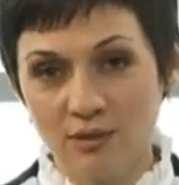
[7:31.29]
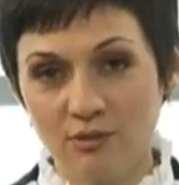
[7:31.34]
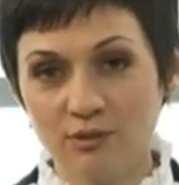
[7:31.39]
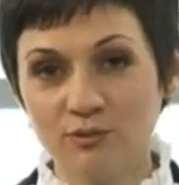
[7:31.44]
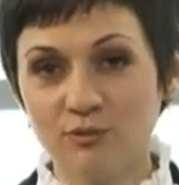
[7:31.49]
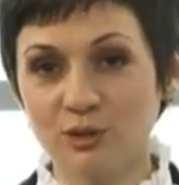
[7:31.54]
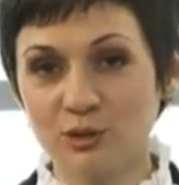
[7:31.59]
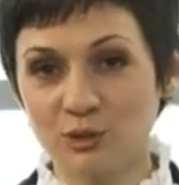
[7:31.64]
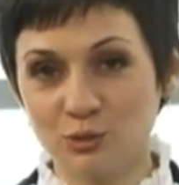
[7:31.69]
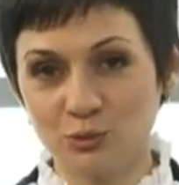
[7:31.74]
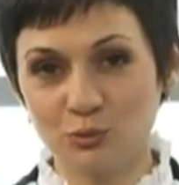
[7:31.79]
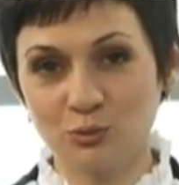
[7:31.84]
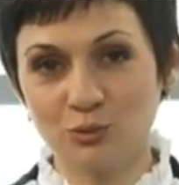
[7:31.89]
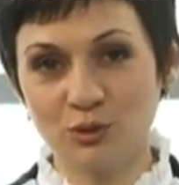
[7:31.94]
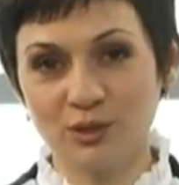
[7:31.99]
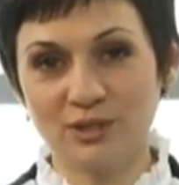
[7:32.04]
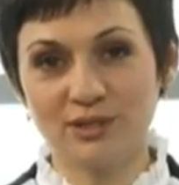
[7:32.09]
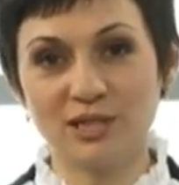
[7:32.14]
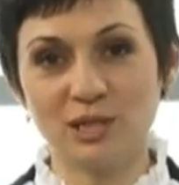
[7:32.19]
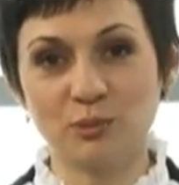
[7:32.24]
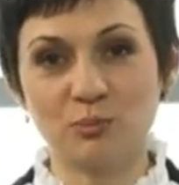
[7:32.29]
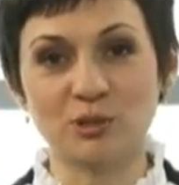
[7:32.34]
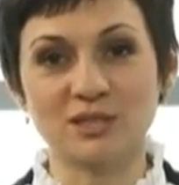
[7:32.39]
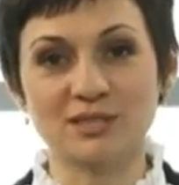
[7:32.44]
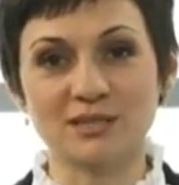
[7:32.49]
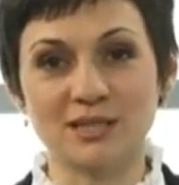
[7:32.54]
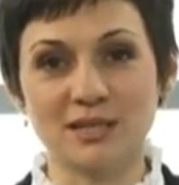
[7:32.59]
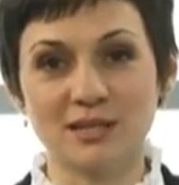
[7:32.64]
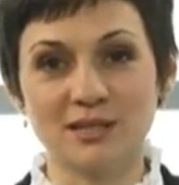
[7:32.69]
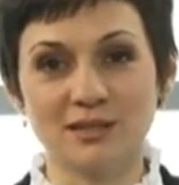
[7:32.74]
Ведь в лесу ель
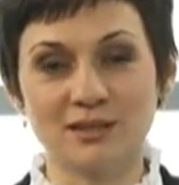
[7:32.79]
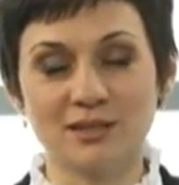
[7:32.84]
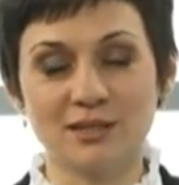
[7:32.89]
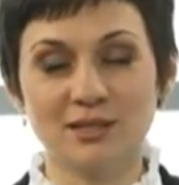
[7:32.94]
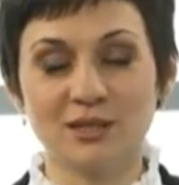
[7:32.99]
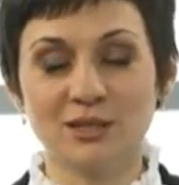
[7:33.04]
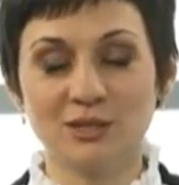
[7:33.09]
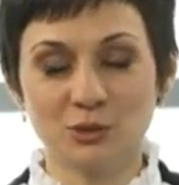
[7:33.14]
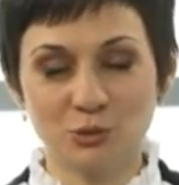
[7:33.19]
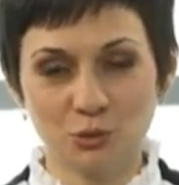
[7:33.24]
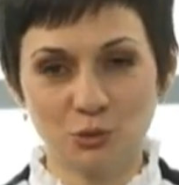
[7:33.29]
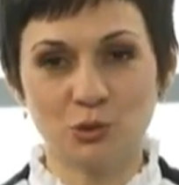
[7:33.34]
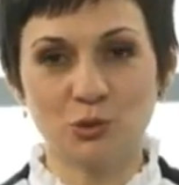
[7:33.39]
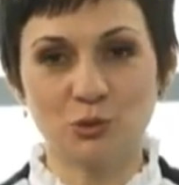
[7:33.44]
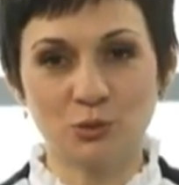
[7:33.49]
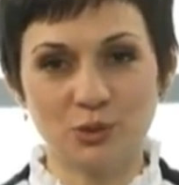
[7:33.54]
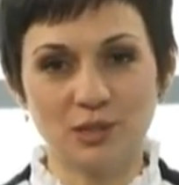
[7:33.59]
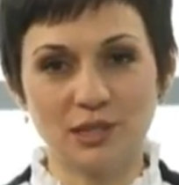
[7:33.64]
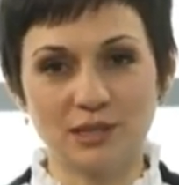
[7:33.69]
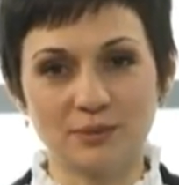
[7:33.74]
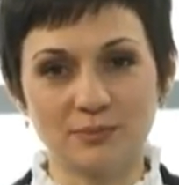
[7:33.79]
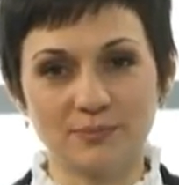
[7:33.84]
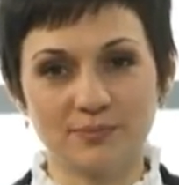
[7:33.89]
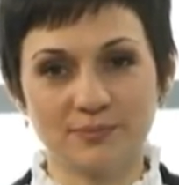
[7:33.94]
простоит сотню лет.